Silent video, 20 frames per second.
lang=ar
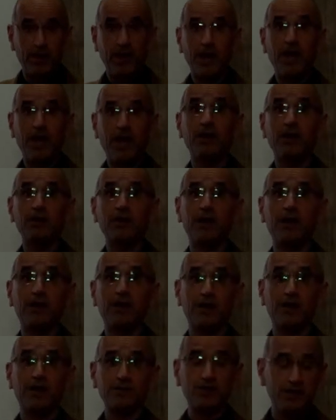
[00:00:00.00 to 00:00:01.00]
ألقى
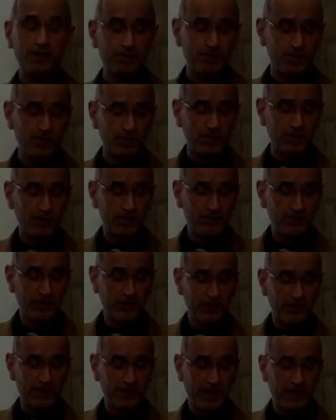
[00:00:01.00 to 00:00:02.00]
الخطيب
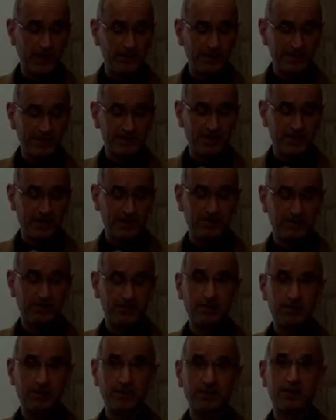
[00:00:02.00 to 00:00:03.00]
كلمة
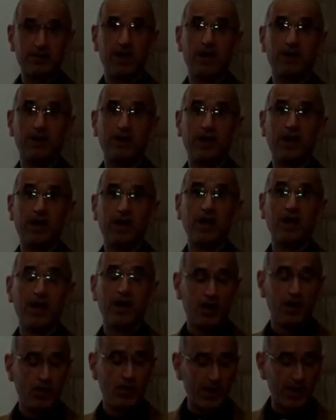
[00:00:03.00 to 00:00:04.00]
كان
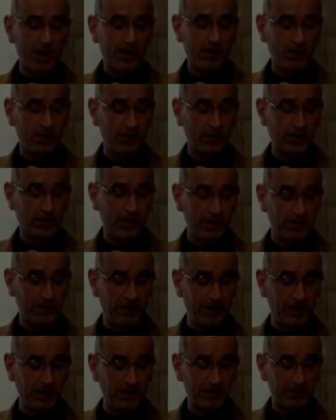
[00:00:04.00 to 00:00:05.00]
لها وقع
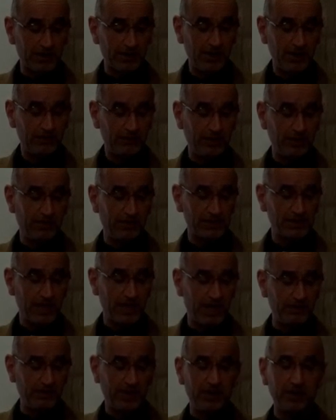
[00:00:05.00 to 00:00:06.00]
كبير في
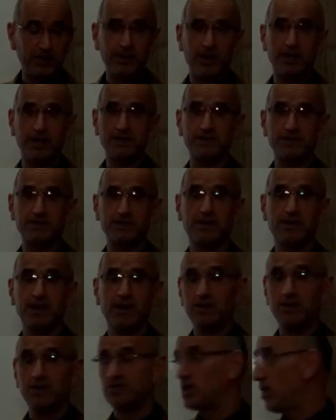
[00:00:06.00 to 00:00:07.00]
مسامع الناس
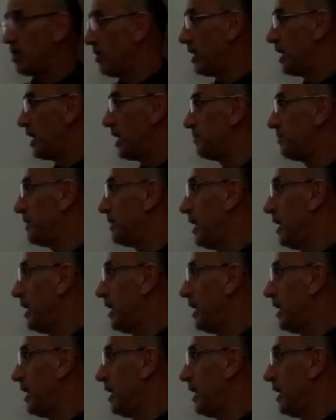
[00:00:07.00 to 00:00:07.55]
الجواب